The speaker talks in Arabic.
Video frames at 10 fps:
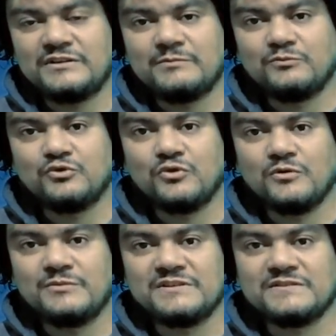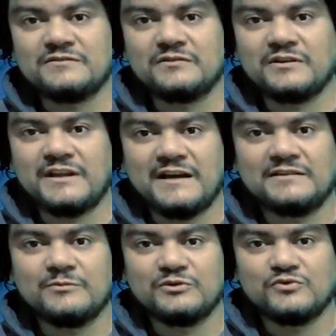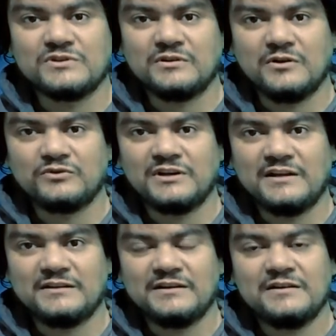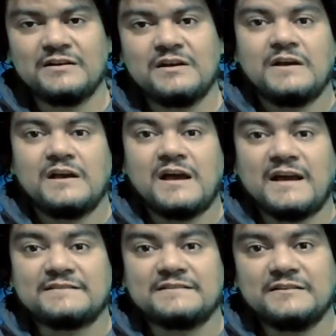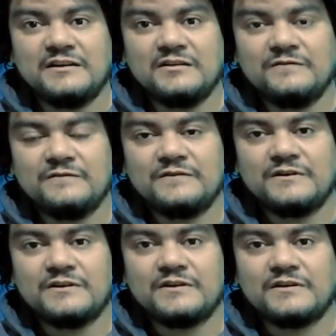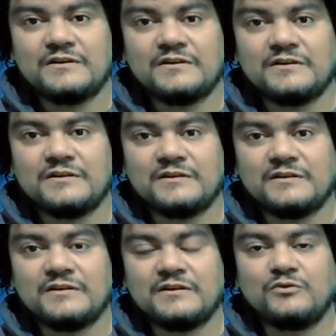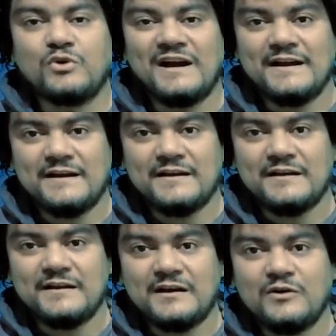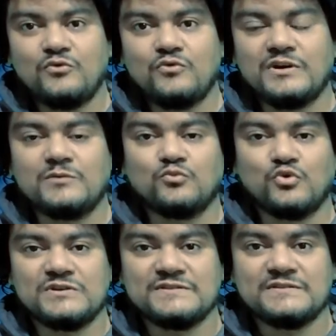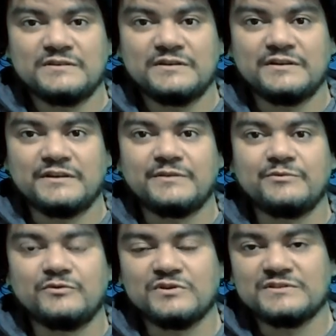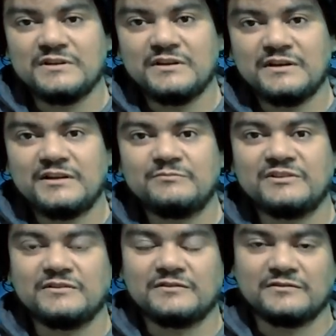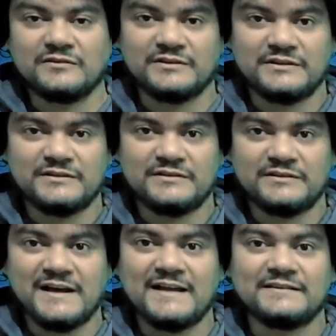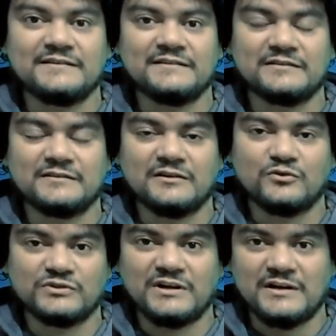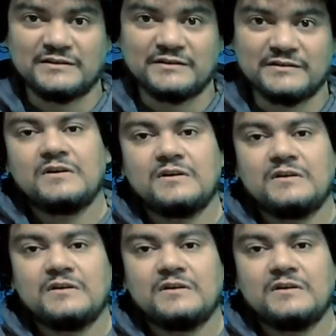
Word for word: وقت ما بتخرج من السنترال لحد ما توصل الراوتر عندك عايزين نعرف آه، الوعاء أو الموصل اللي بيوصل لك خدمة الإنترنت لحد الراوتر عندك